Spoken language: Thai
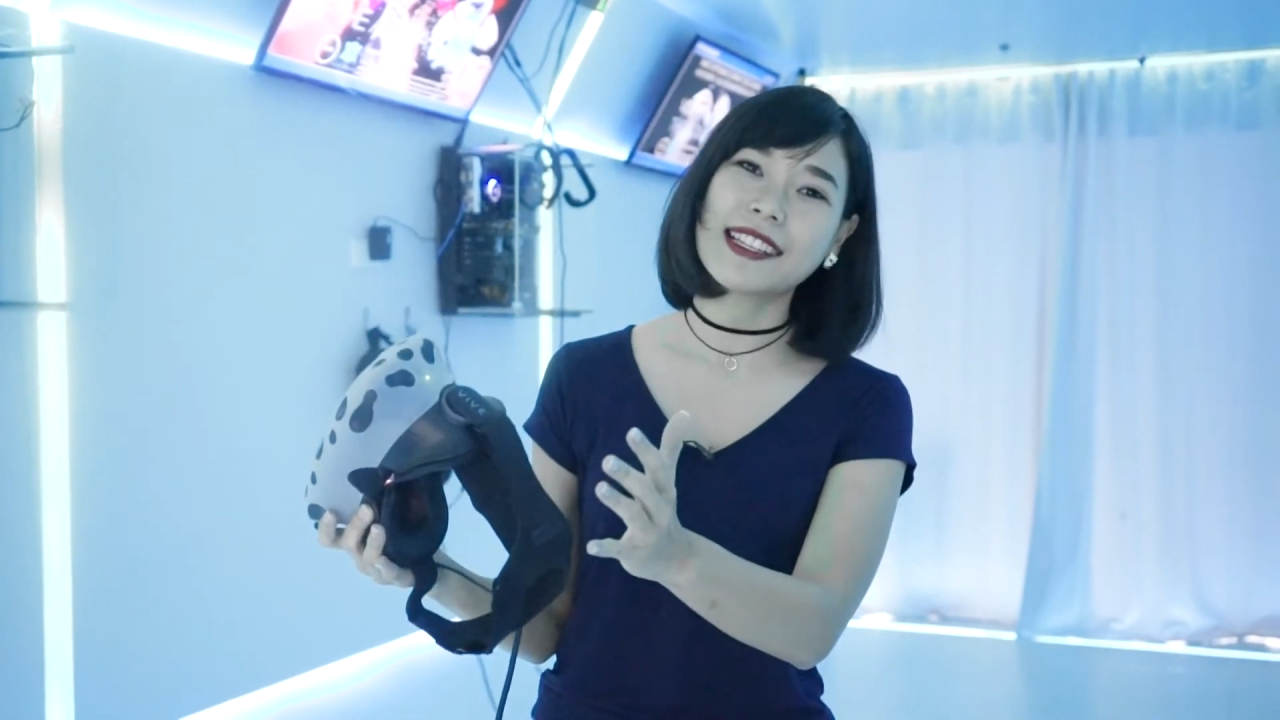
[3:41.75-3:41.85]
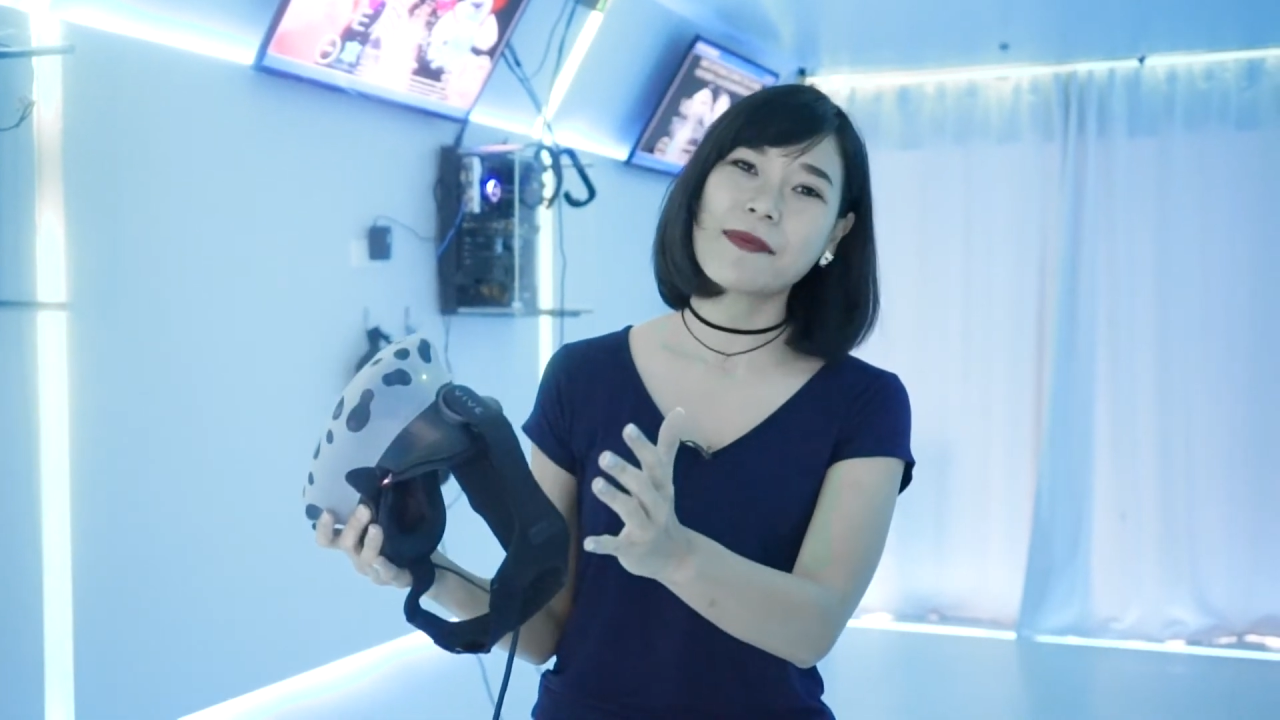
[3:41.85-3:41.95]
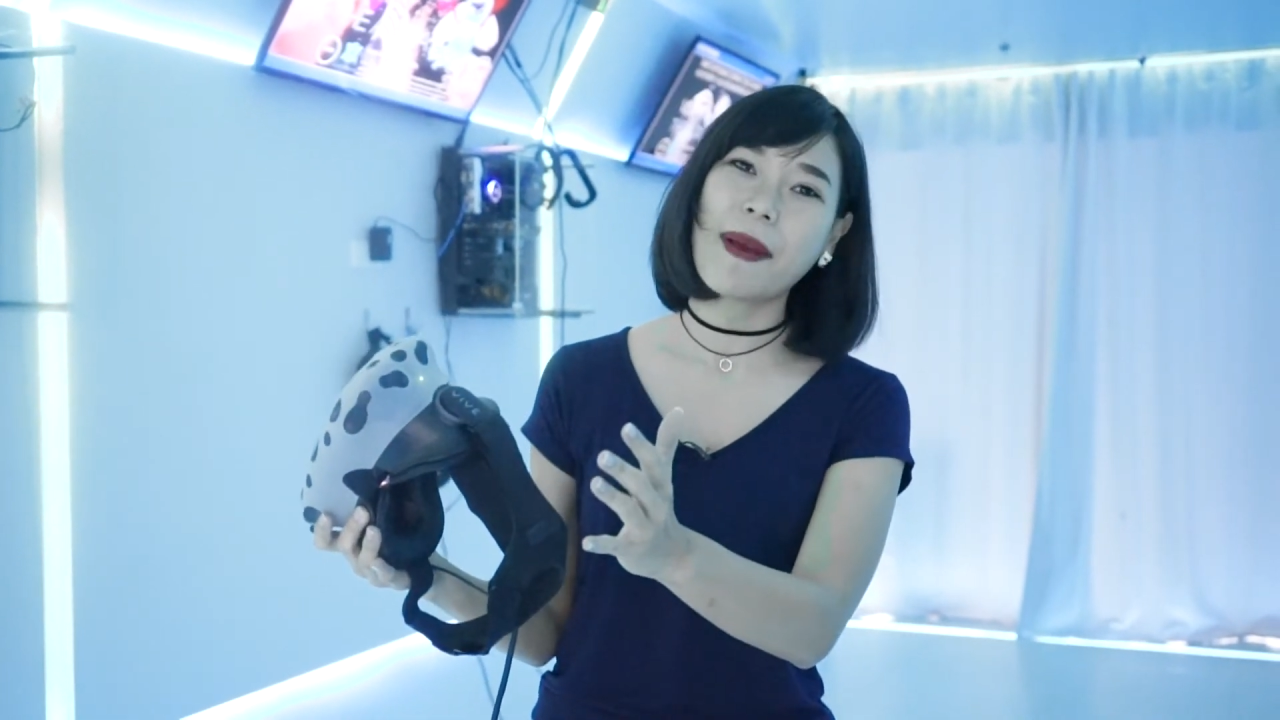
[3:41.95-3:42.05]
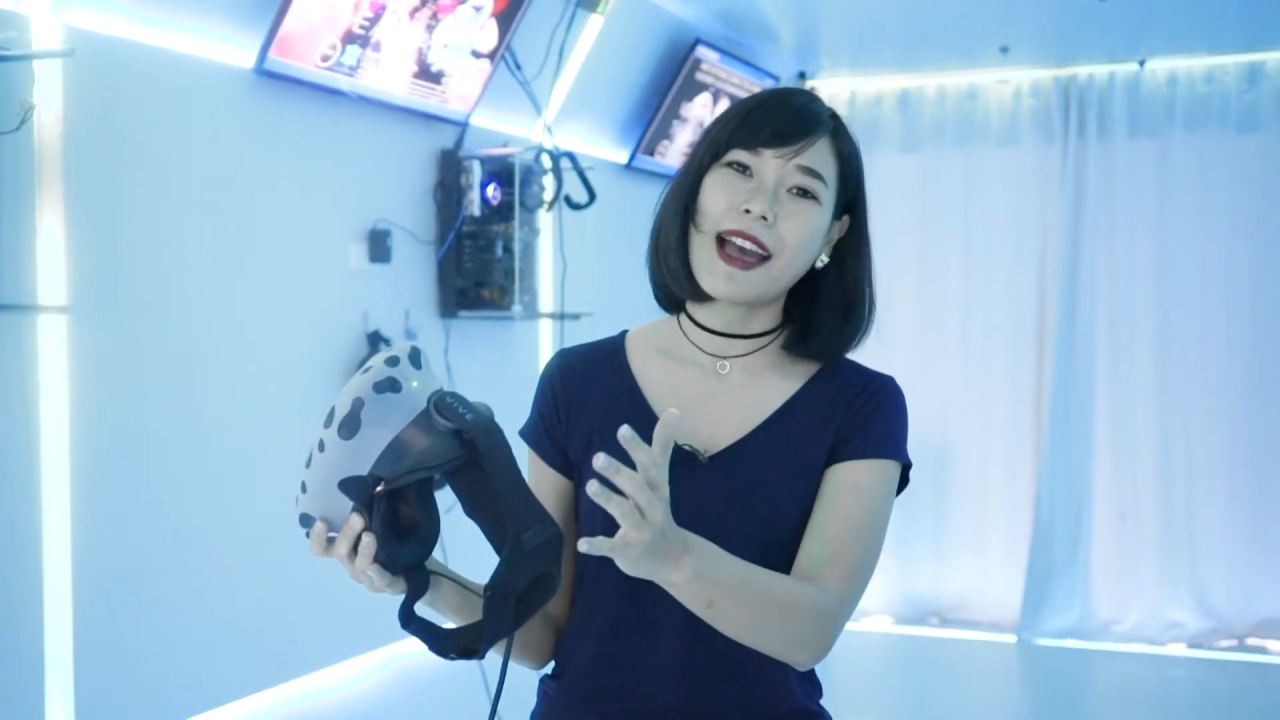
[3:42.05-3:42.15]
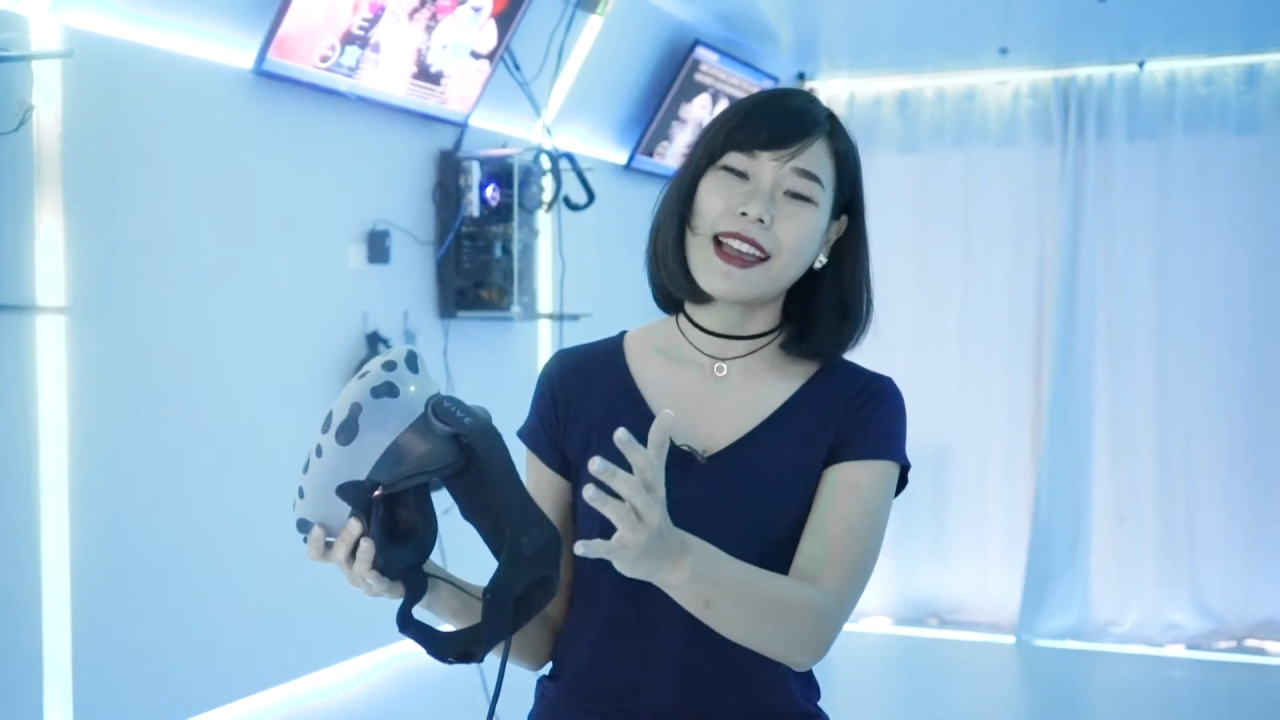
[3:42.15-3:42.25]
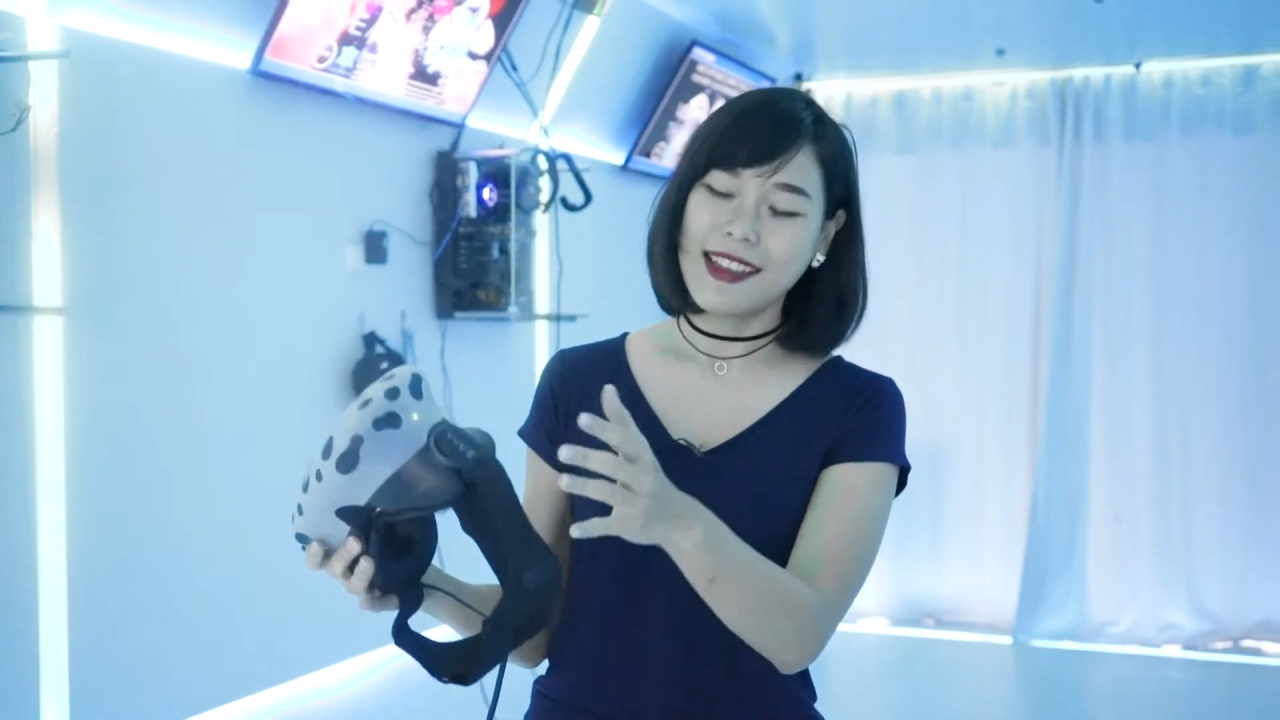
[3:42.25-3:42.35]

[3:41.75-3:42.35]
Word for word: กๆใช่ปะ